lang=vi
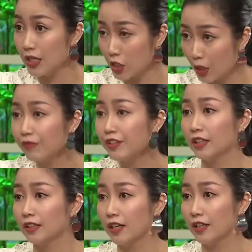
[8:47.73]
trong việc
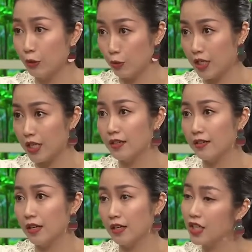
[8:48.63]
ờ, điều trị
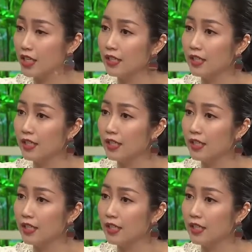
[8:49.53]
ờ, trĩ